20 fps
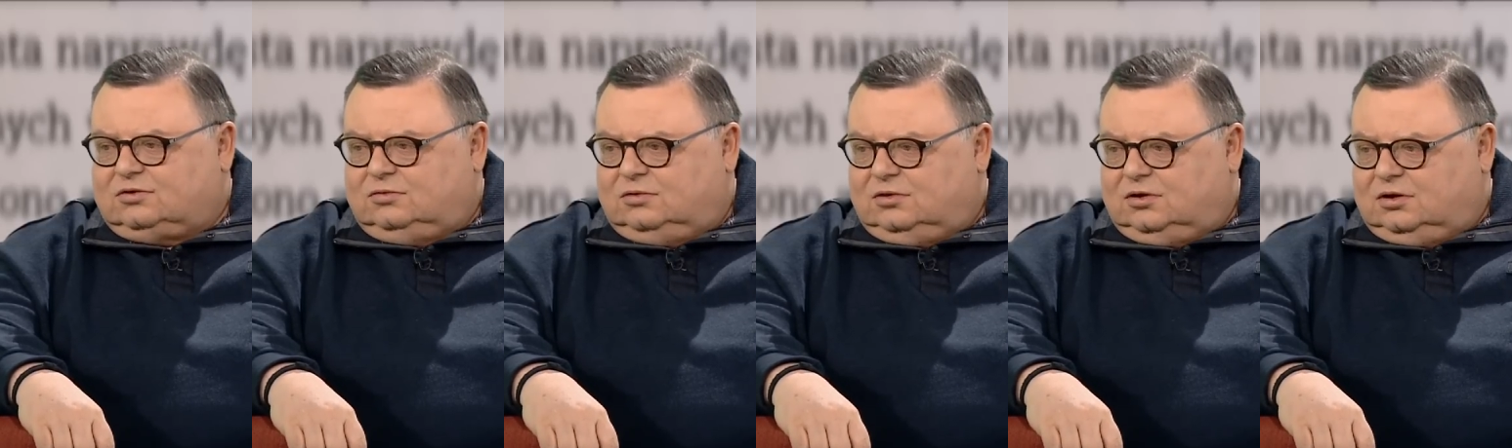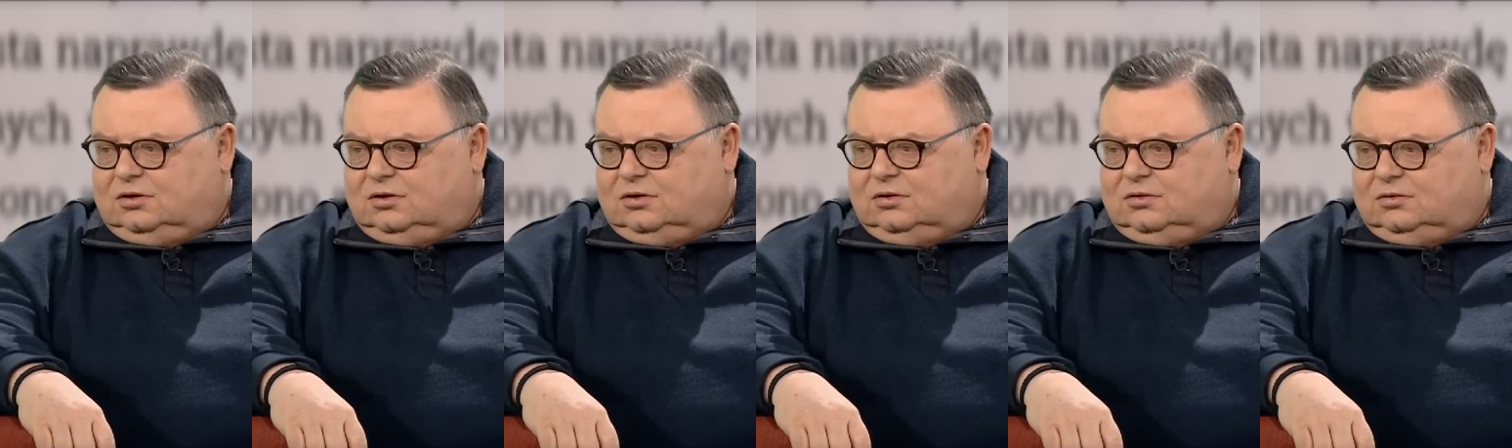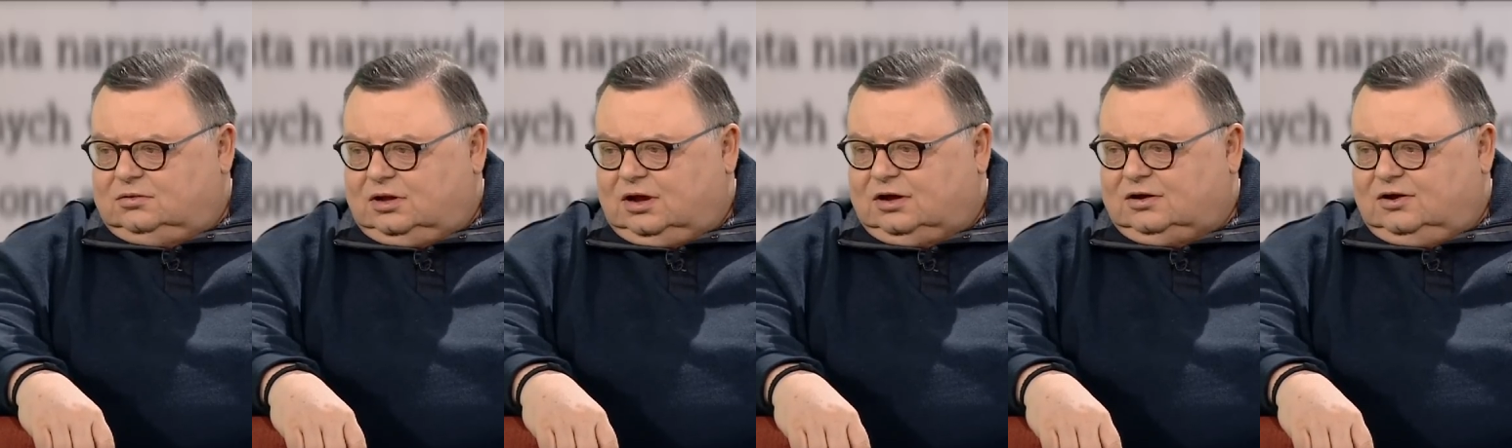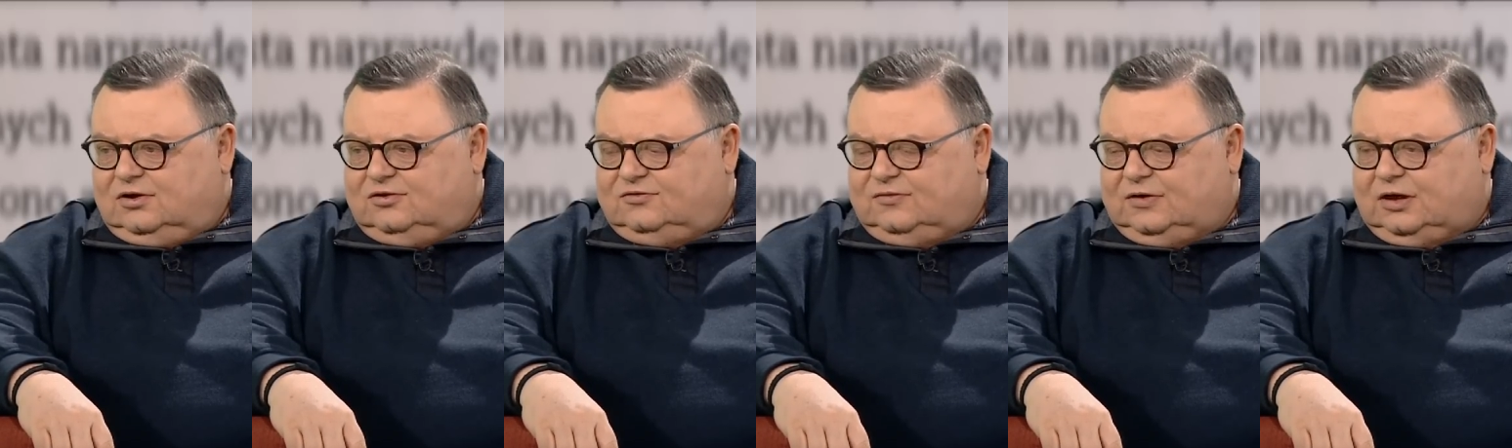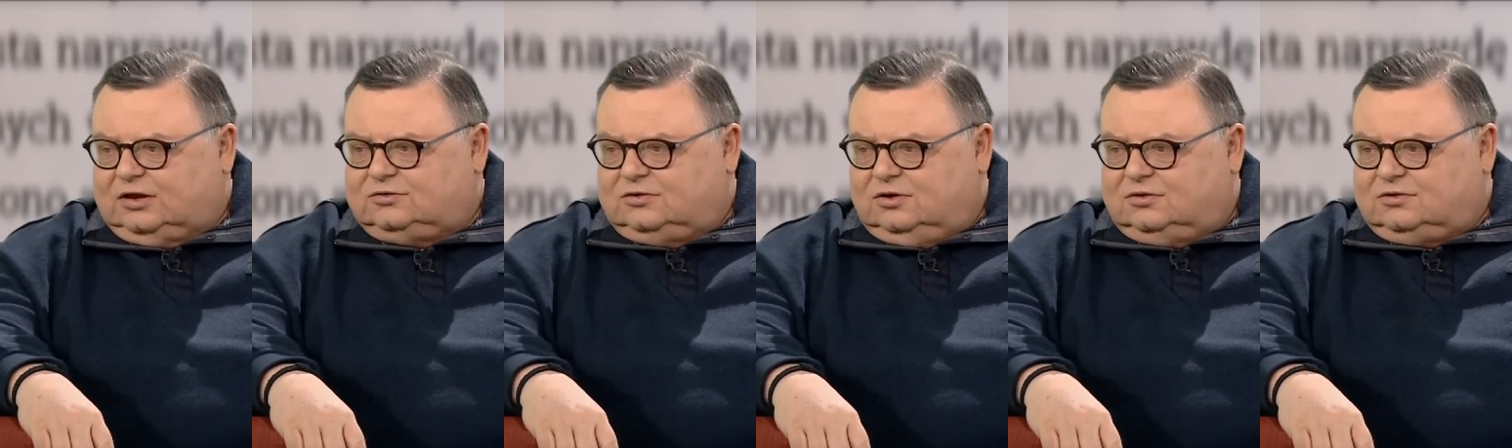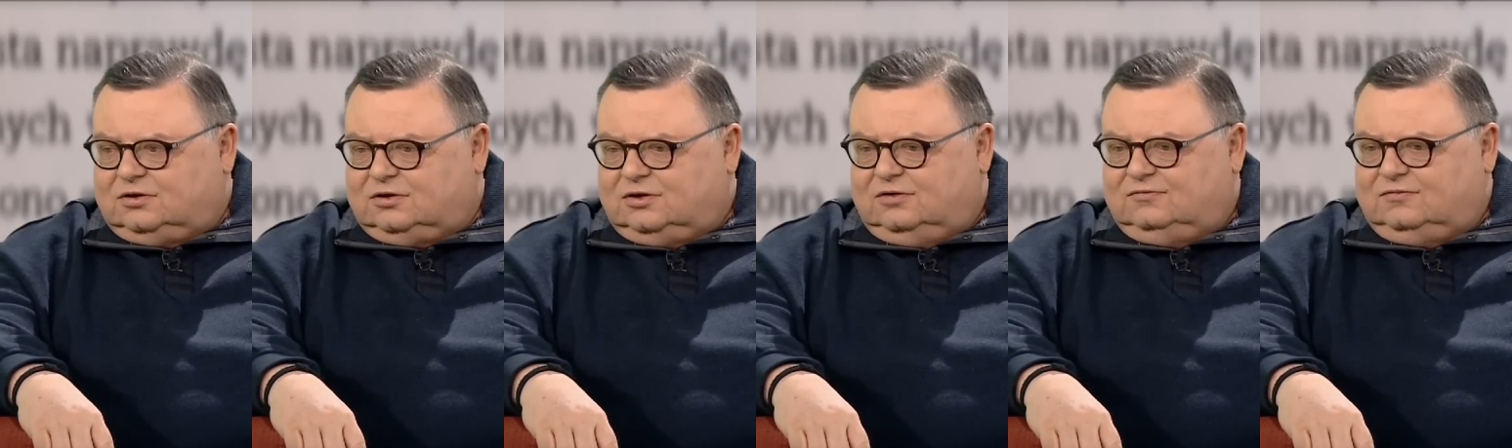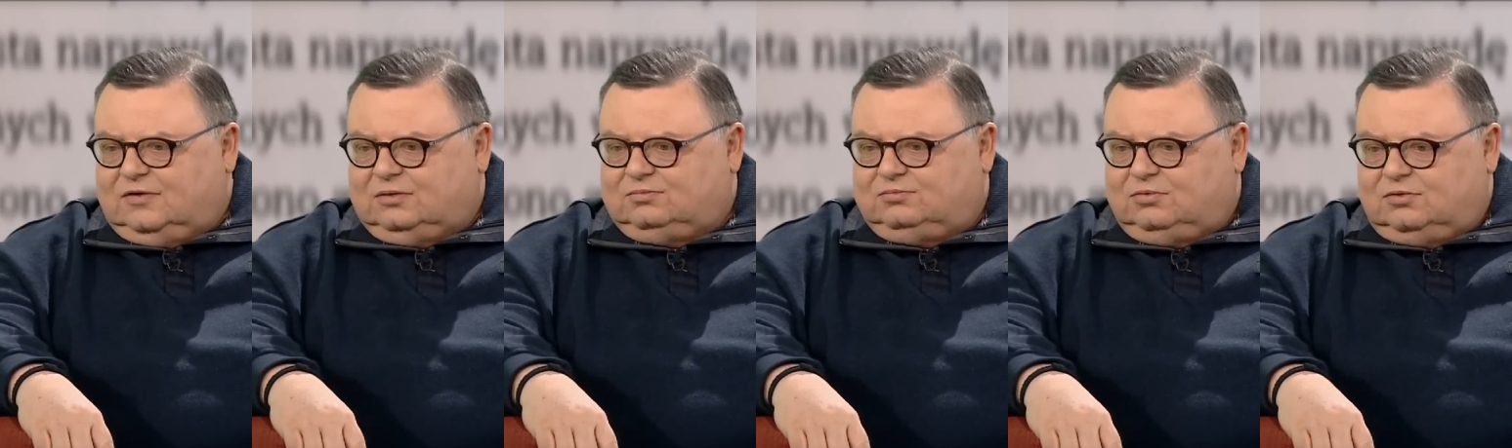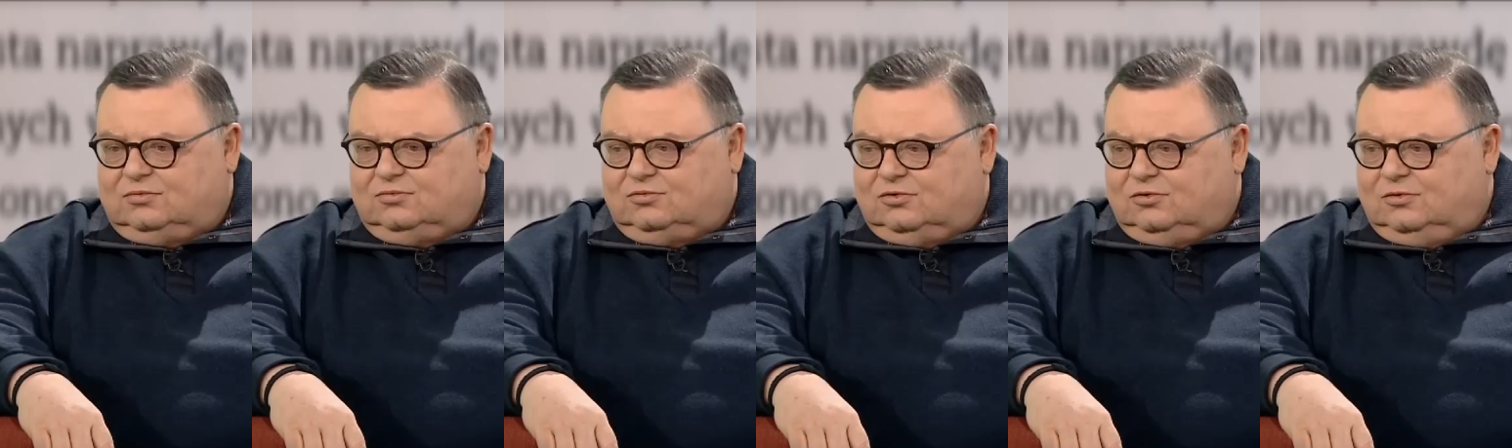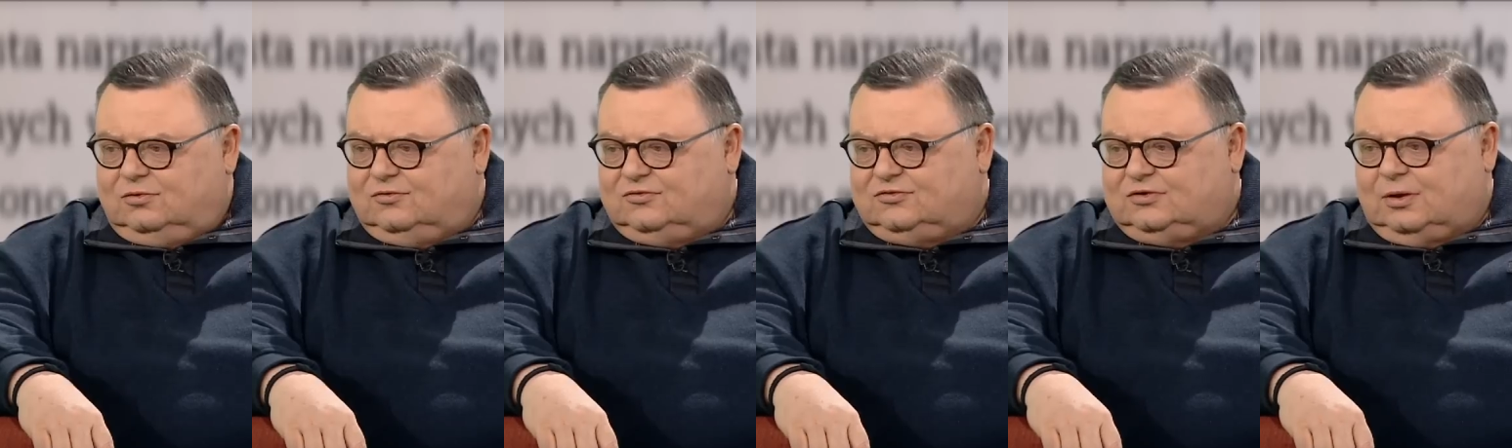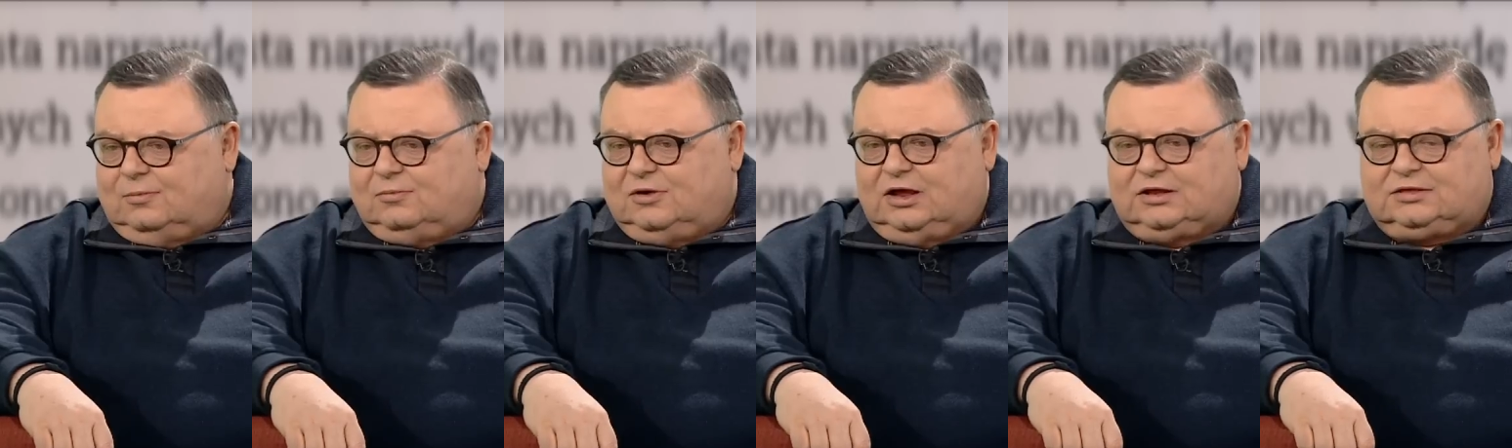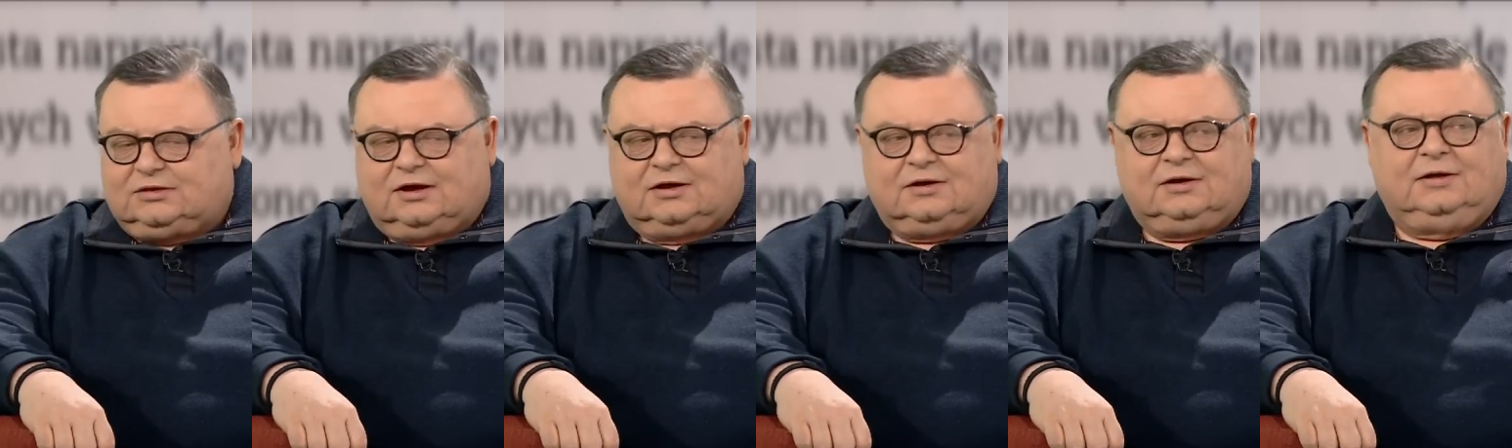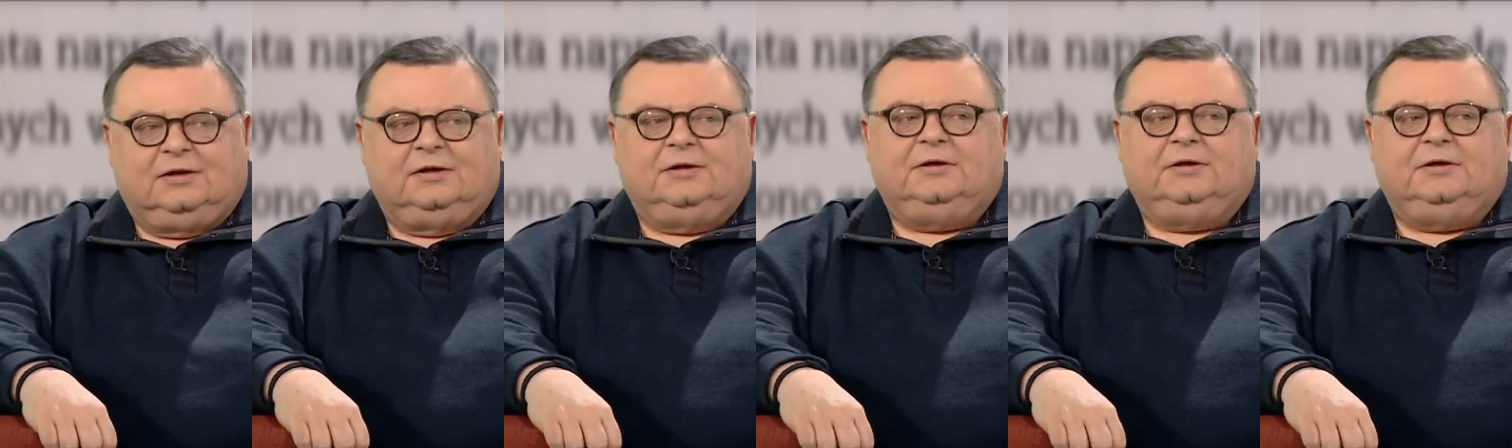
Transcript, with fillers: którego nagle świat odkrywa po, po iluś tam latach